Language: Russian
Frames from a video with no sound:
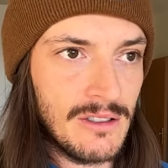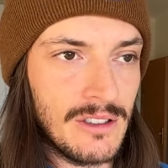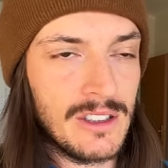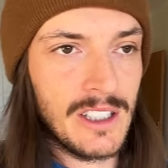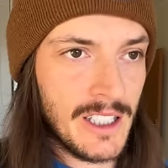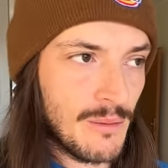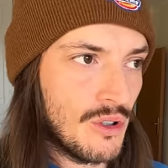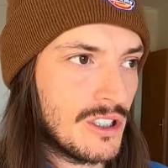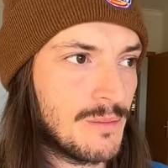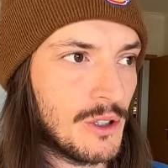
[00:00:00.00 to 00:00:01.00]
то есть ты не
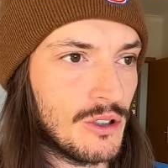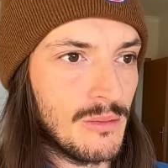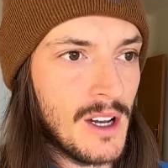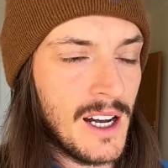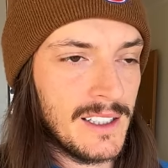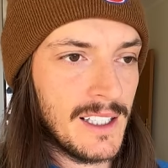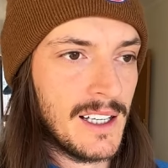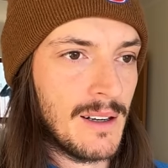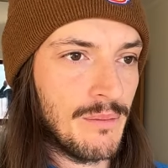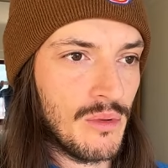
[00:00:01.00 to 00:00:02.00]
можешь потом от
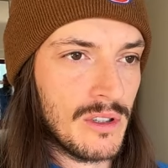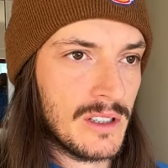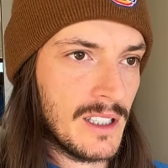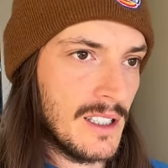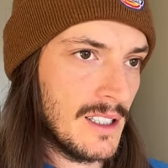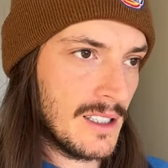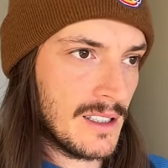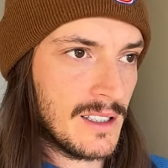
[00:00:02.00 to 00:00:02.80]
аэропорта или